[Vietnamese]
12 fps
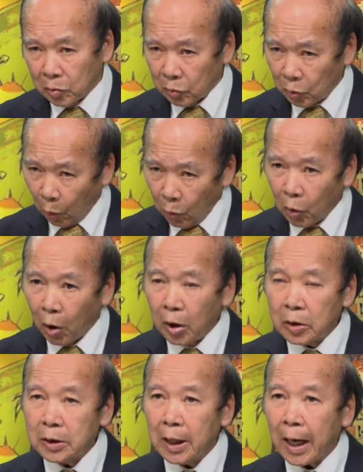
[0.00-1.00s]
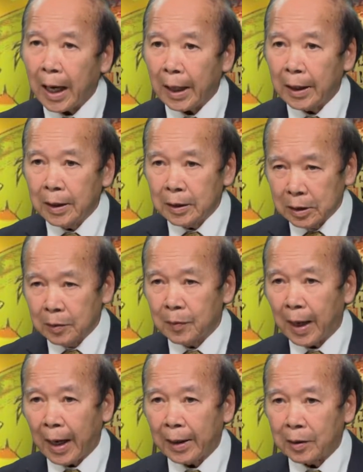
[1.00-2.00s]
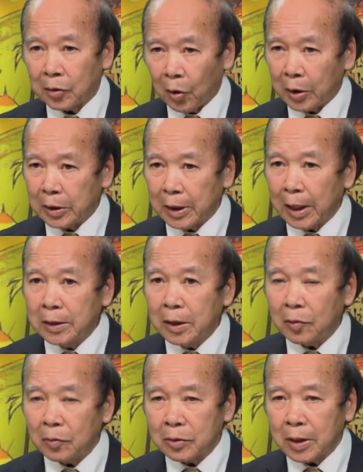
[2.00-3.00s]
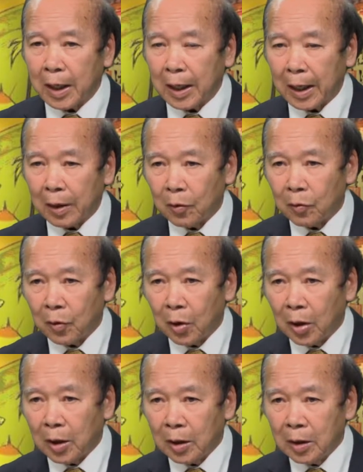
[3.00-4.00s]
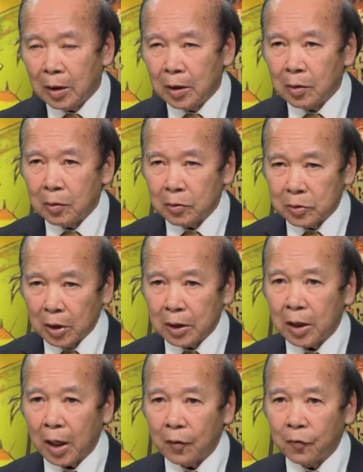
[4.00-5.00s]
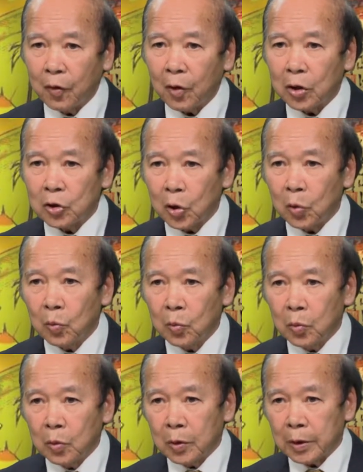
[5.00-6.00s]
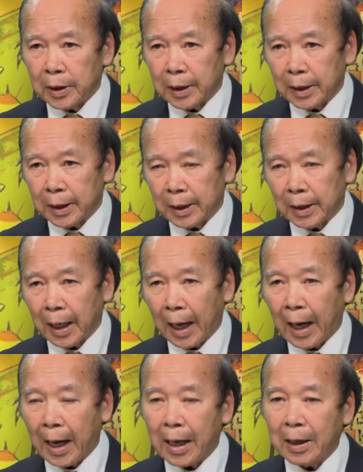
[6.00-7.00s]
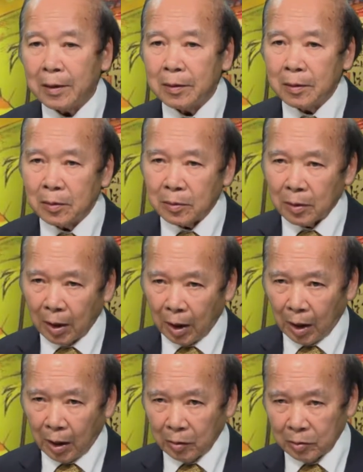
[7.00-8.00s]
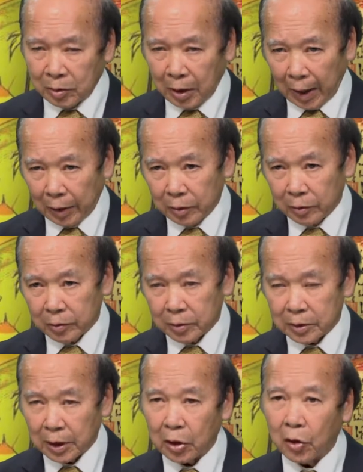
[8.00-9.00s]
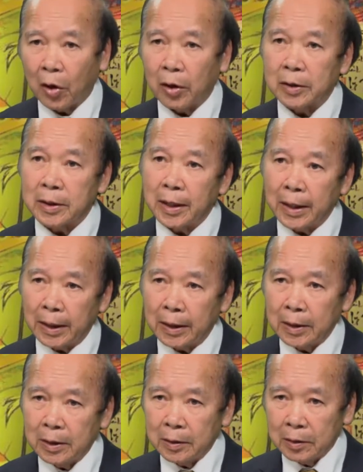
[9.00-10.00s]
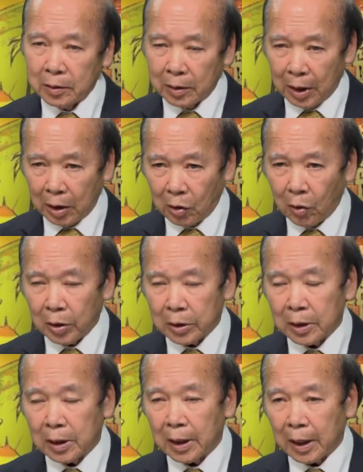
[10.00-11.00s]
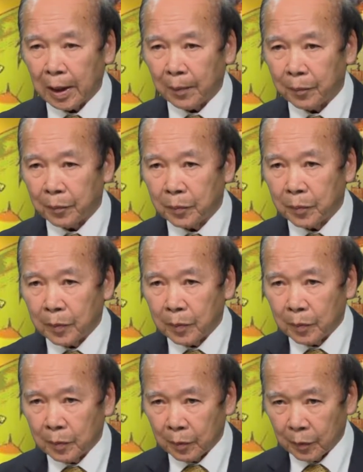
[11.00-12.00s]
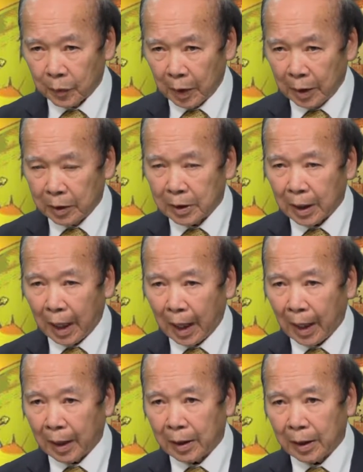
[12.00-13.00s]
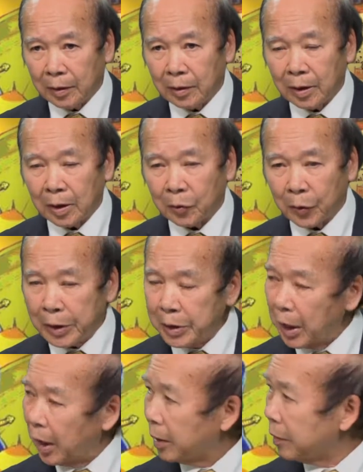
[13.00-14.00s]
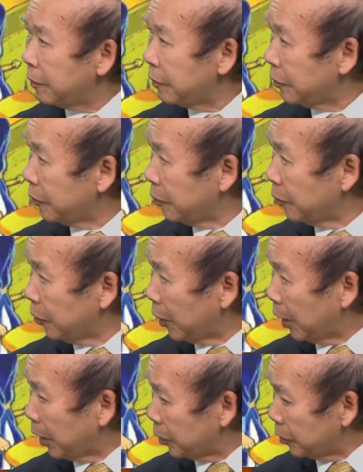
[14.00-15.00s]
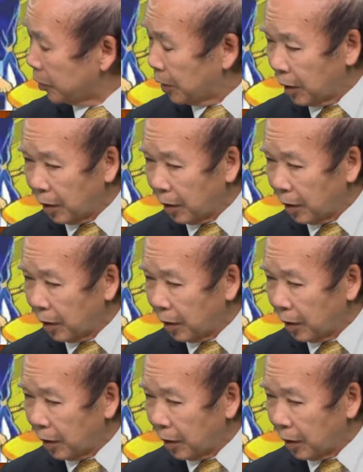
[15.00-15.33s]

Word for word: cũng có giới hạn nhưng mà coi như đất nước của chúng ta là lúc đó dưới thời vua quang trung thì đã à, thành sài gòn gia định là coi như là đến cả đến quy nhơn à, cứ,